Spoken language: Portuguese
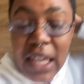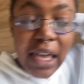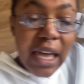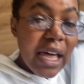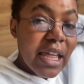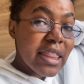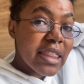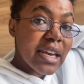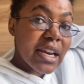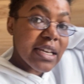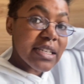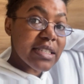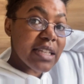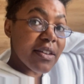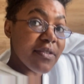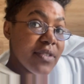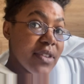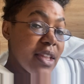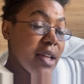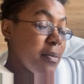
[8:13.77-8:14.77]
Atrás
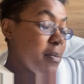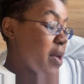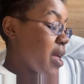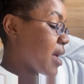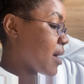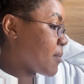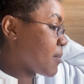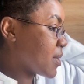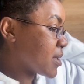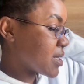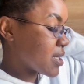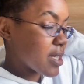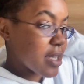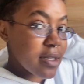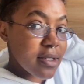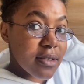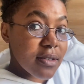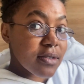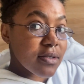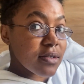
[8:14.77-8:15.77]
deve estar tá bem
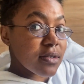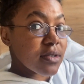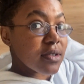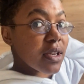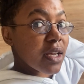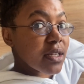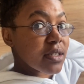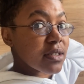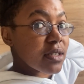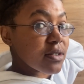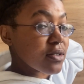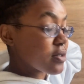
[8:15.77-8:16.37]
amassado. Será que vocês